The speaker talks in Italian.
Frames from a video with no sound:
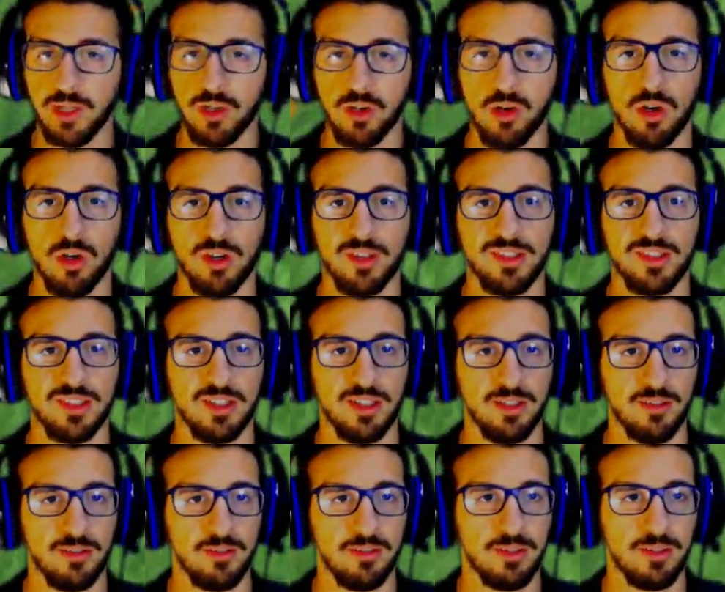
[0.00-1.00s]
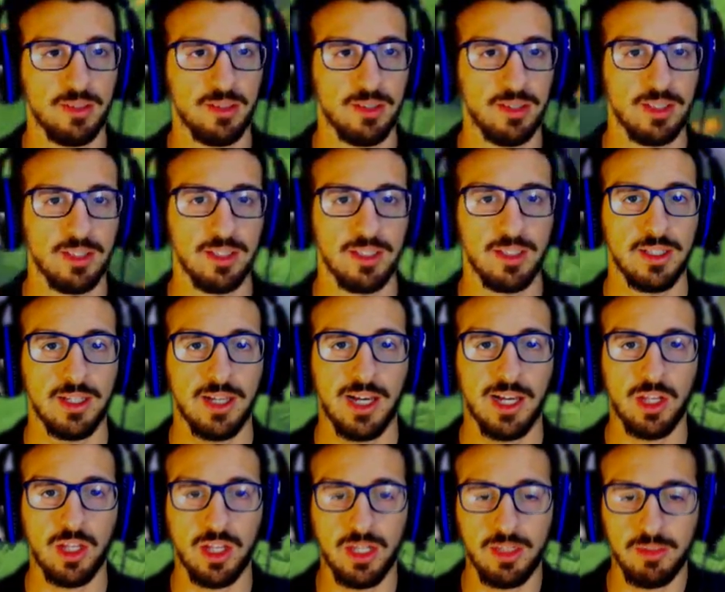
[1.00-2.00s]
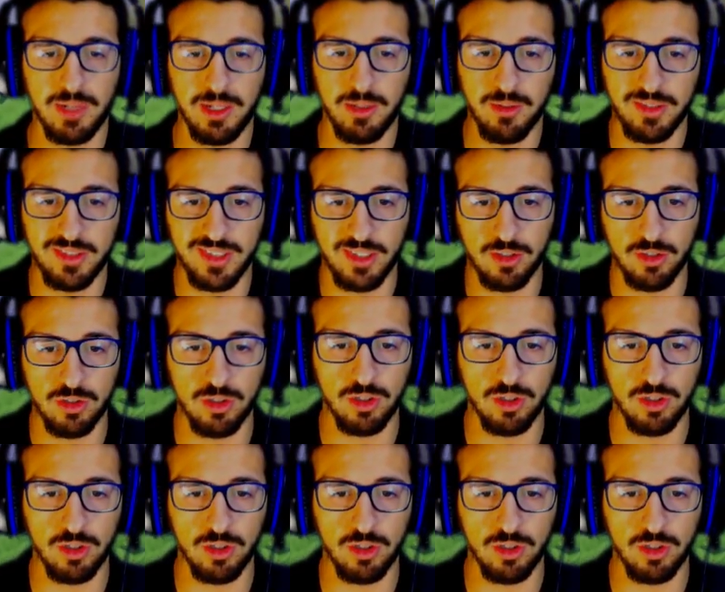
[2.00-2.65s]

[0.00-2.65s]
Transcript: corsa. Allora, liberiamo il secondo